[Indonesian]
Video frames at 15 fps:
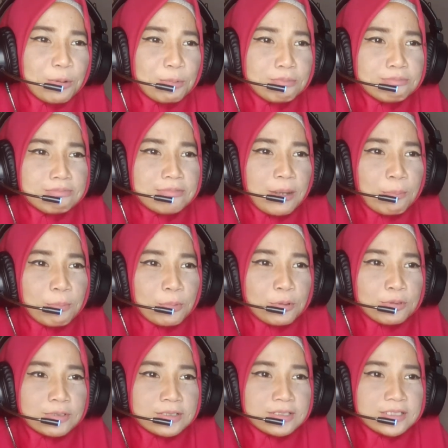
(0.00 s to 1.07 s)
oh,
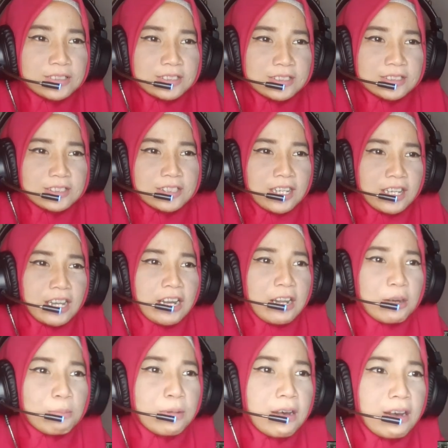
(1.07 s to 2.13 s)
ampun
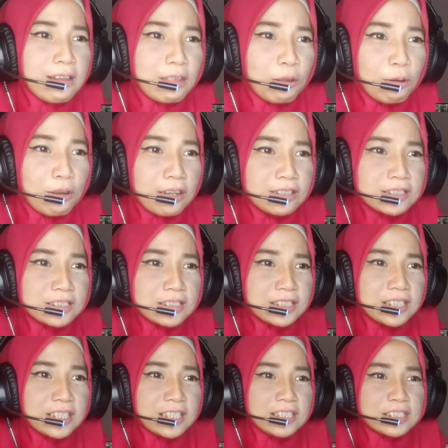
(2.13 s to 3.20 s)
ngiler banget tau gak
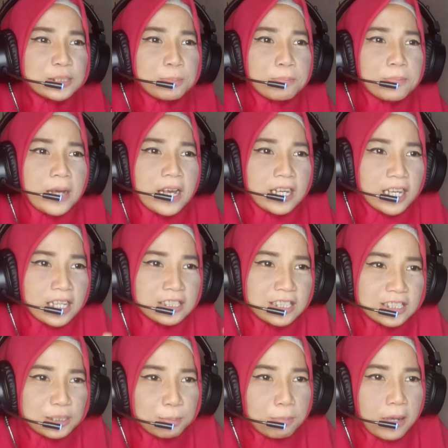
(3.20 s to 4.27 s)
sih
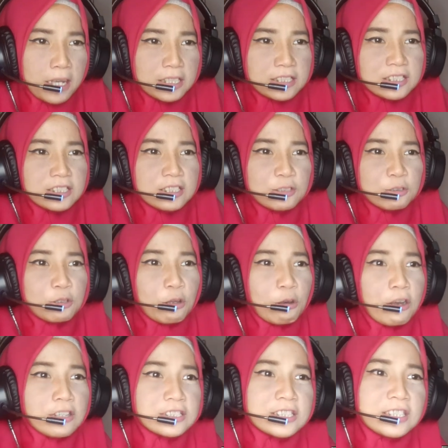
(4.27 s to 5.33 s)
kayaknya spicy gitu tau
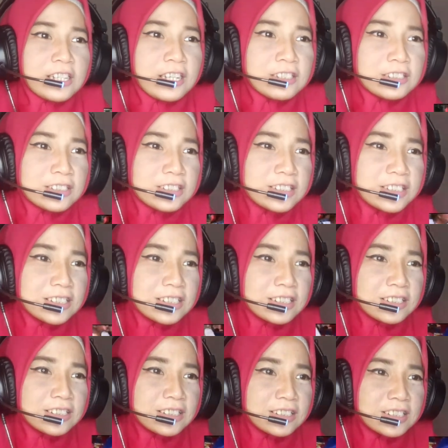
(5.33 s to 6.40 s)
gak sih guys
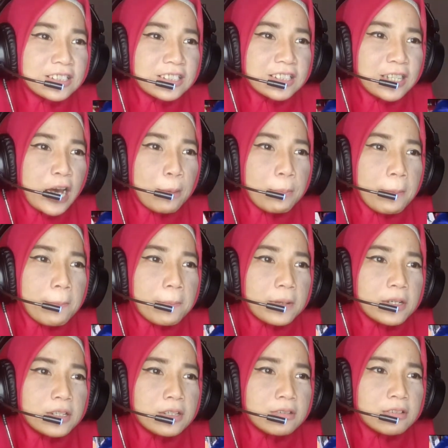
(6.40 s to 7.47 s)
apa
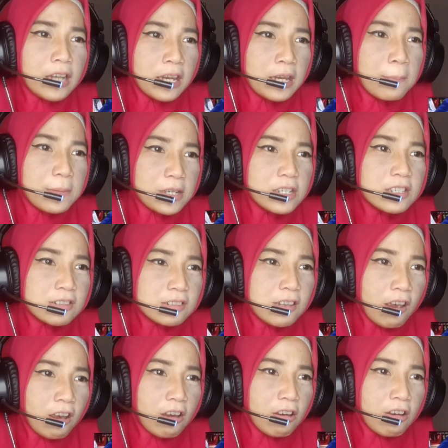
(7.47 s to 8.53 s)
ped kayaknya pedes ya